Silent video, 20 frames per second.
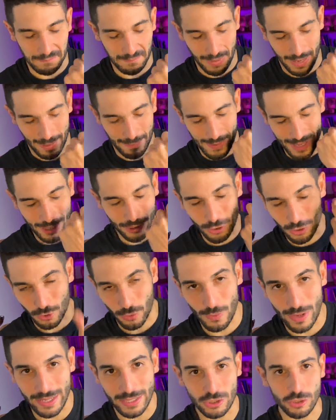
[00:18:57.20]
è meno
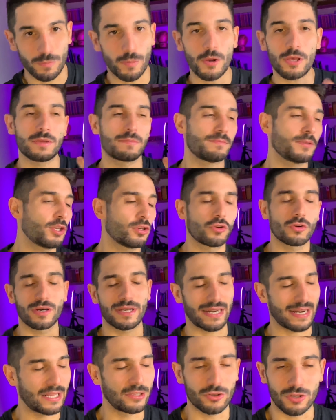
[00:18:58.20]
irruento. Poi io non
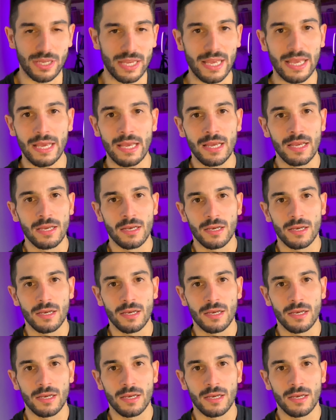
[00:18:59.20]
credo che